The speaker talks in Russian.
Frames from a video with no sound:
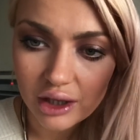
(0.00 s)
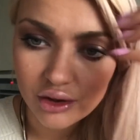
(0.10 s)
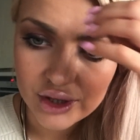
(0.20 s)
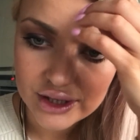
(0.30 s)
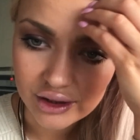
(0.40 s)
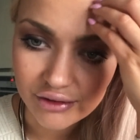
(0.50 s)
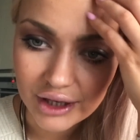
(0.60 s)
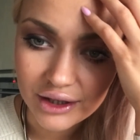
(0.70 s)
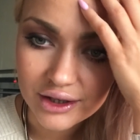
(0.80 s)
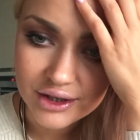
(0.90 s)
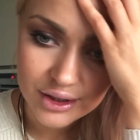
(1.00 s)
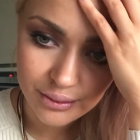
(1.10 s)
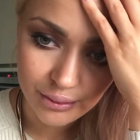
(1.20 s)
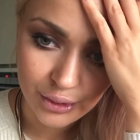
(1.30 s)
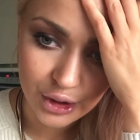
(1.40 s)
Crystal Fighters.
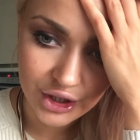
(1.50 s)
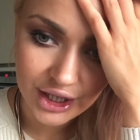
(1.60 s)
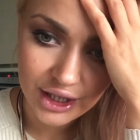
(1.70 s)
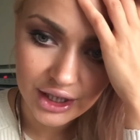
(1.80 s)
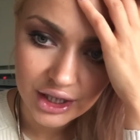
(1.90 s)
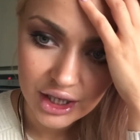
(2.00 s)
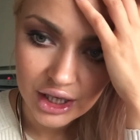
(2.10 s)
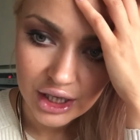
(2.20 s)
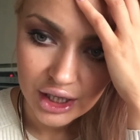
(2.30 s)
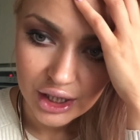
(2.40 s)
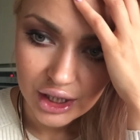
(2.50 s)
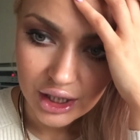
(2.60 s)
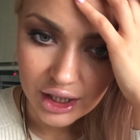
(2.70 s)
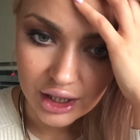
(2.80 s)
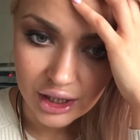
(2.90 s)
Birdie.
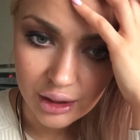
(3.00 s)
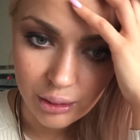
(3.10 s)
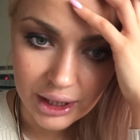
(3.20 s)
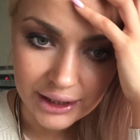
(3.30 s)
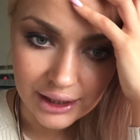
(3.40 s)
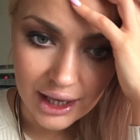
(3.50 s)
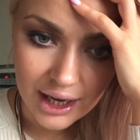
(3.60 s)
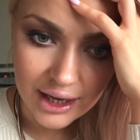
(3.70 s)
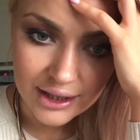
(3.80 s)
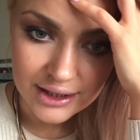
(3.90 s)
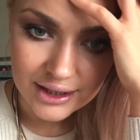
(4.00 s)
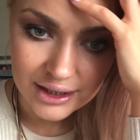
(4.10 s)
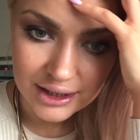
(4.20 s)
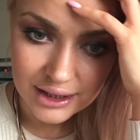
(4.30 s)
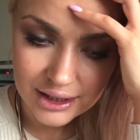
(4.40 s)
А, White
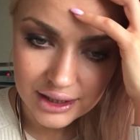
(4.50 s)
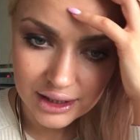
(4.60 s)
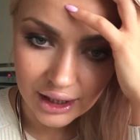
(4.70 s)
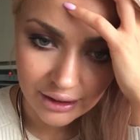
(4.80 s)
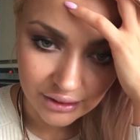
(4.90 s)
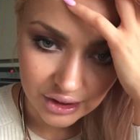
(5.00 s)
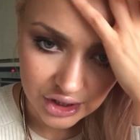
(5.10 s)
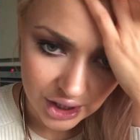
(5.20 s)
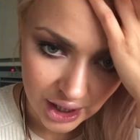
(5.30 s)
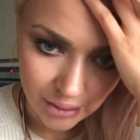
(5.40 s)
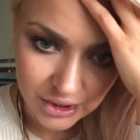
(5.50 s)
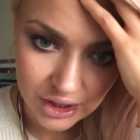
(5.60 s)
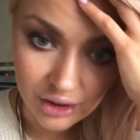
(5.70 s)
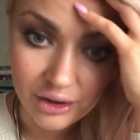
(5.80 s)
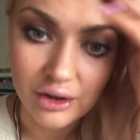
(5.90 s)
Lies. Kevin
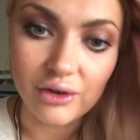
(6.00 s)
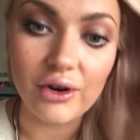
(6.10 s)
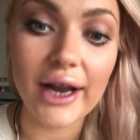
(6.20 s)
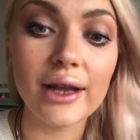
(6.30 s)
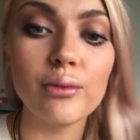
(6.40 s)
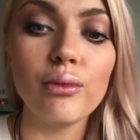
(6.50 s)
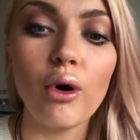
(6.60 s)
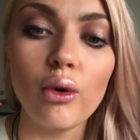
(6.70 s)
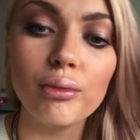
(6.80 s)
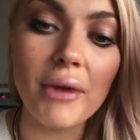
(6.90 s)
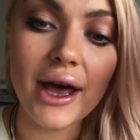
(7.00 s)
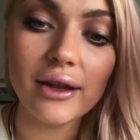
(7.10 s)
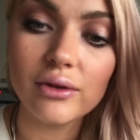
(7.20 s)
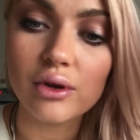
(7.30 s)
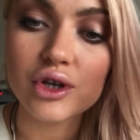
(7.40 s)
James Rag and Bone
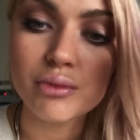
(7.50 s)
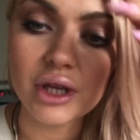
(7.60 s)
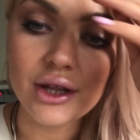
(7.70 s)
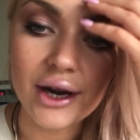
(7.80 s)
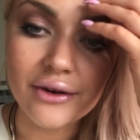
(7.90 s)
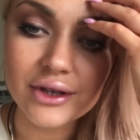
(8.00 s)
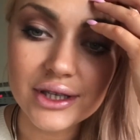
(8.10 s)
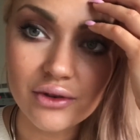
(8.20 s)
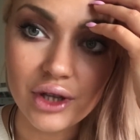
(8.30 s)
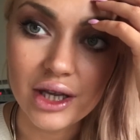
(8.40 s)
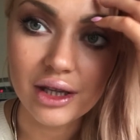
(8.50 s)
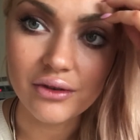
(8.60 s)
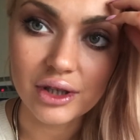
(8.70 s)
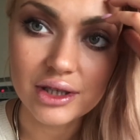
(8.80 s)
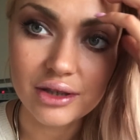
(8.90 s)
Man тоже мне нравится. Вот я
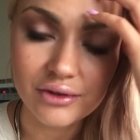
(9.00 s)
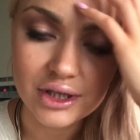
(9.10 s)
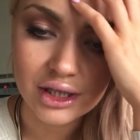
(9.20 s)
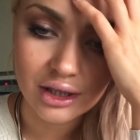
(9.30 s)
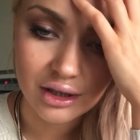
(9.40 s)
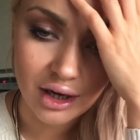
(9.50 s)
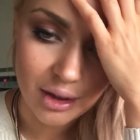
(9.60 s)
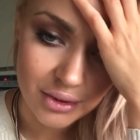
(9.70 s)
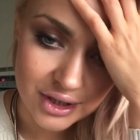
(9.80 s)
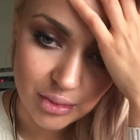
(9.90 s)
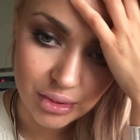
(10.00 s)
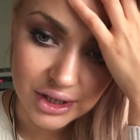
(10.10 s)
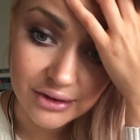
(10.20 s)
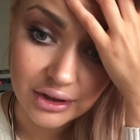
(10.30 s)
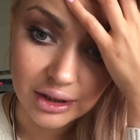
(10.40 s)
недавно, кстати, в Инстаграме
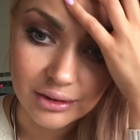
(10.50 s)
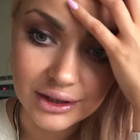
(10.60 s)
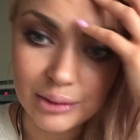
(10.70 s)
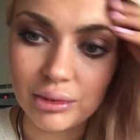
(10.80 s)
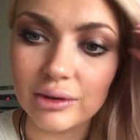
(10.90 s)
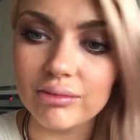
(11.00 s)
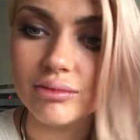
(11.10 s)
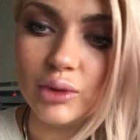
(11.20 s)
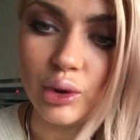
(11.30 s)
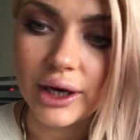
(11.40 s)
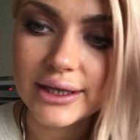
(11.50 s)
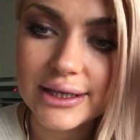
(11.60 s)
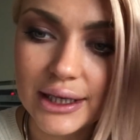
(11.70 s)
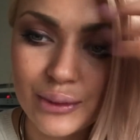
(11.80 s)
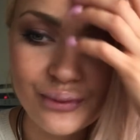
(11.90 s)
записывала, типа, дуэт
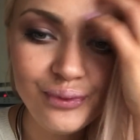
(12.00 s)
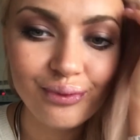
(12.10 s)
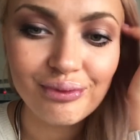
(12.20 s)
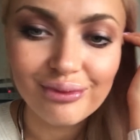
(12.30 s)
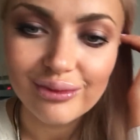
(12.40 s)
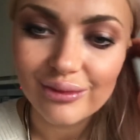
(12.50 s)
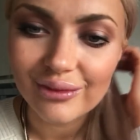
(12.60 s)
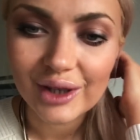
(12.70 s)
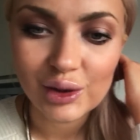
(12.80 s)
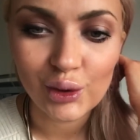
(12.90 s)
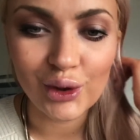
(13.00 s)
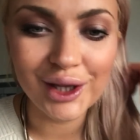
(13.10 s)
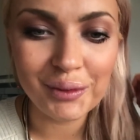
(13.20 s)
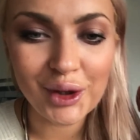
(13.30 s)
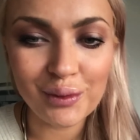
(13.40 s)
с ним, только
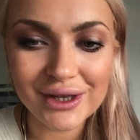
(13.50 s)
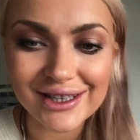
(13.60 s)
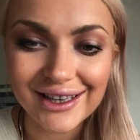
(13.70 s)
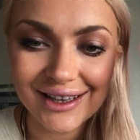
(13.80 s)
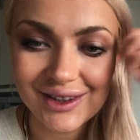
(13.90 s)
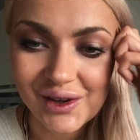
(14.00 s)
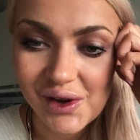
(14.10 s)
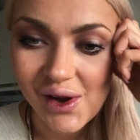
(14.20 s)
он о нем не знает.